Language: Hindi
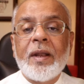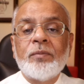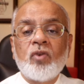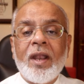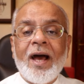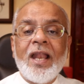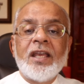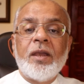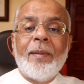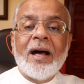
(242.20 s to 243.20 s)

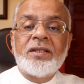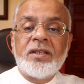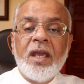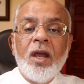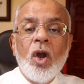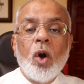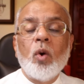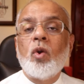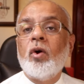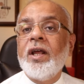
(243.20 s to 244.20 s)
रहमत की बात से
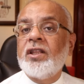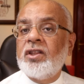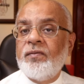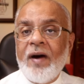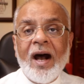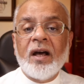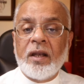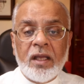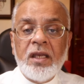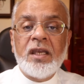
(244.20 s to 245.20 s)
उन्होंने इतफ़ाक़
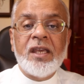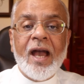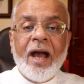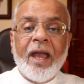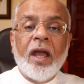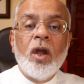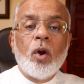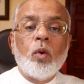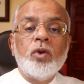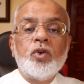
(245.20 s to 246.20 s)
नहीं किया है
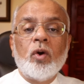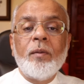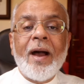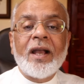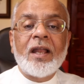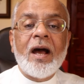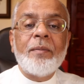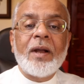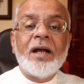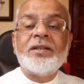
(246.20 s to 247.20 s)
कुछ
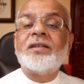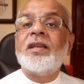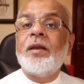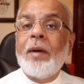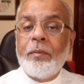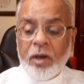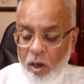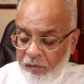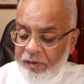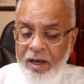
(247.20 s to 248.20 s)
कराम का जैसे इमाम
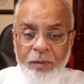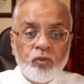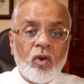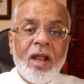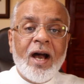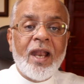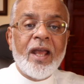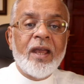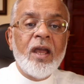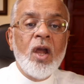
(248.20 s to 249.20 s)
नवी रहमत
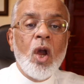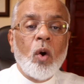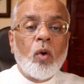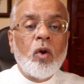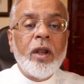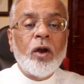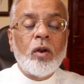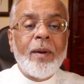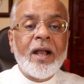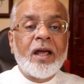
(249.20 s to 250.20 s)
हैं उन्होंने
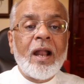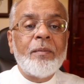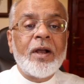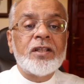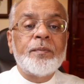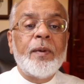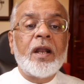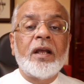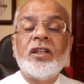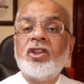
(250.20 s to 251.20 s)
कराम का इस
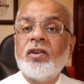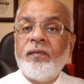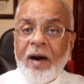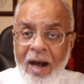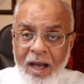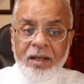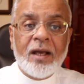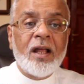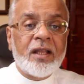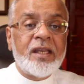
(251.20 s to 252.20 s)
पर इतफ़ाक़
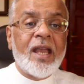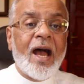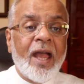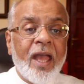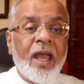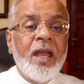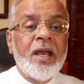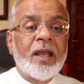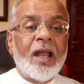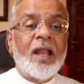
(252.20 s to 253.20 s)
नकल किया है
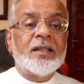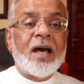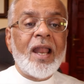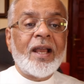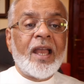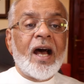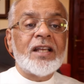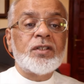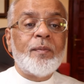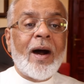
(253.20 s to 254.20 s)
कि अल्लाह ताला के
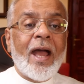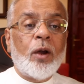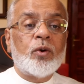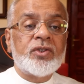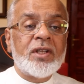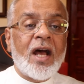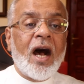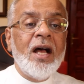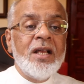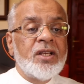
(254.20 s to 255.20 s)
असमाय हसना
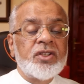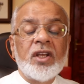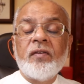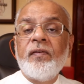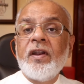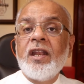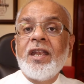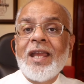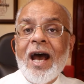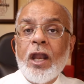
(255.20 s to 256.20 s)
सिर्फ
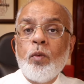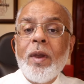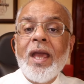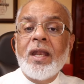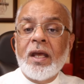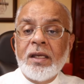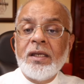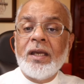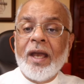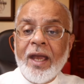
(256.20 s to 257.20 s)
निन्यानवे
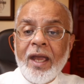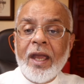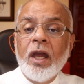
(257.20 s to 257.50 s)
नहीं हैं